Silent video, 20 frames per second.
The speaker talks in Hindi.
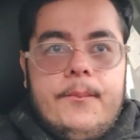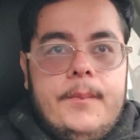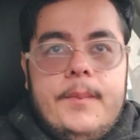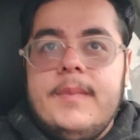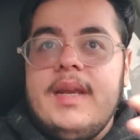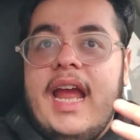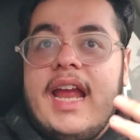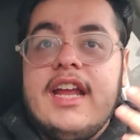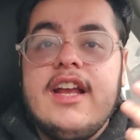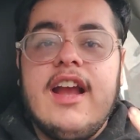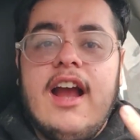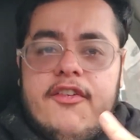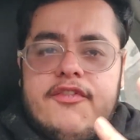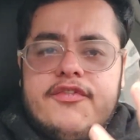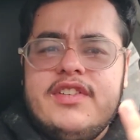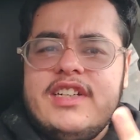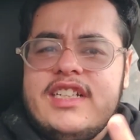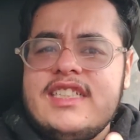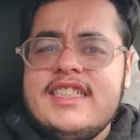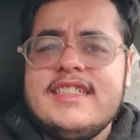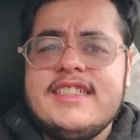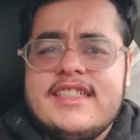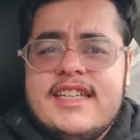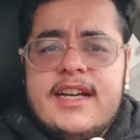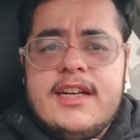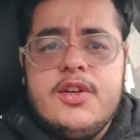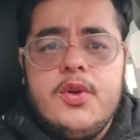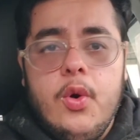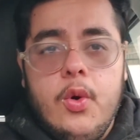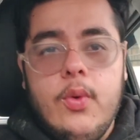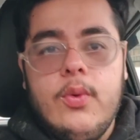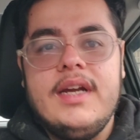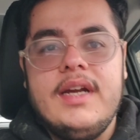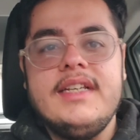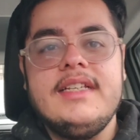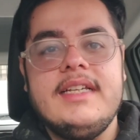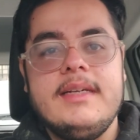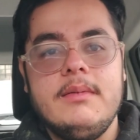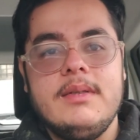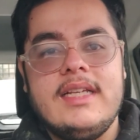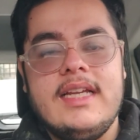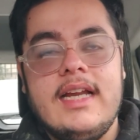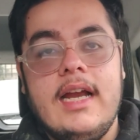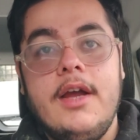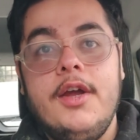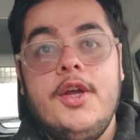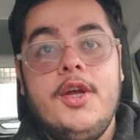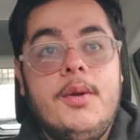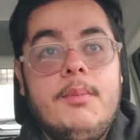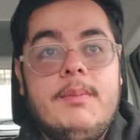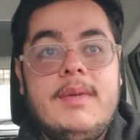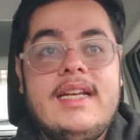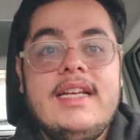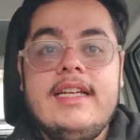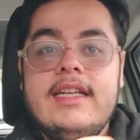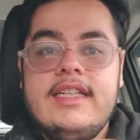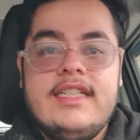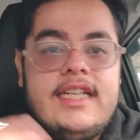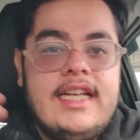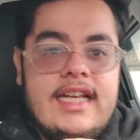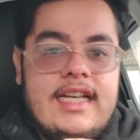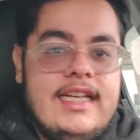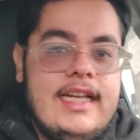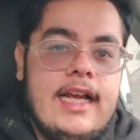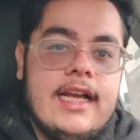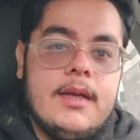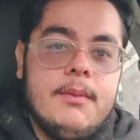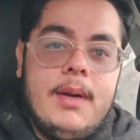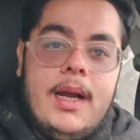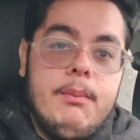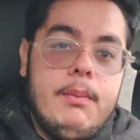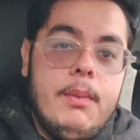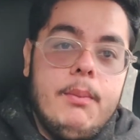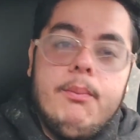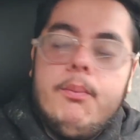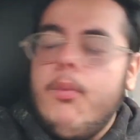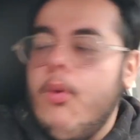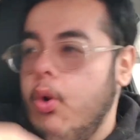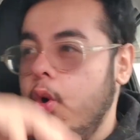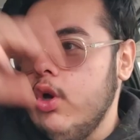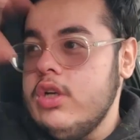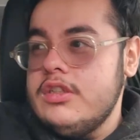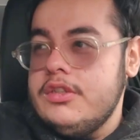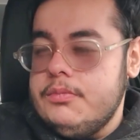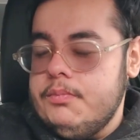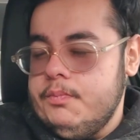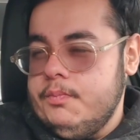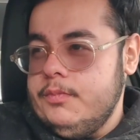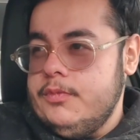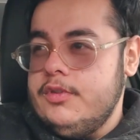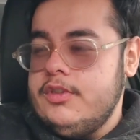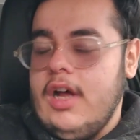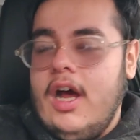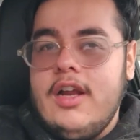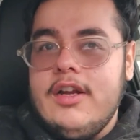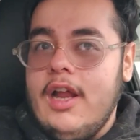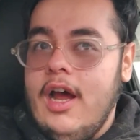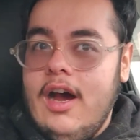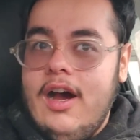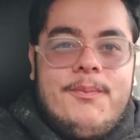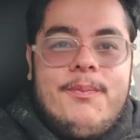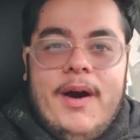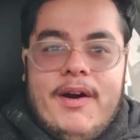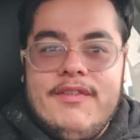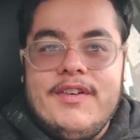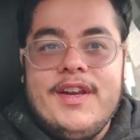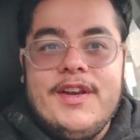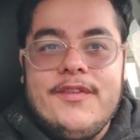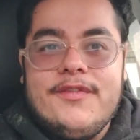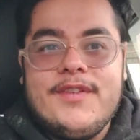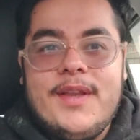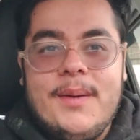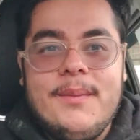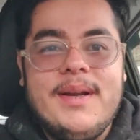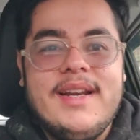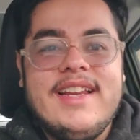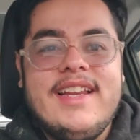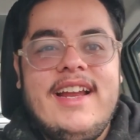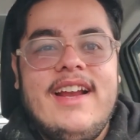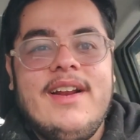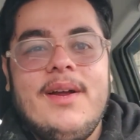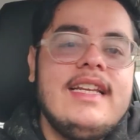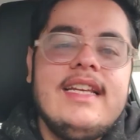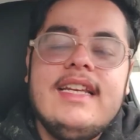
लाइक like, काफी अच्छी स्टेंट हो गई थी ठीक है मेरी ये नहीं है कि भाई मैं बहुत ज्यादा पावर लिफ्टर बन गया था अब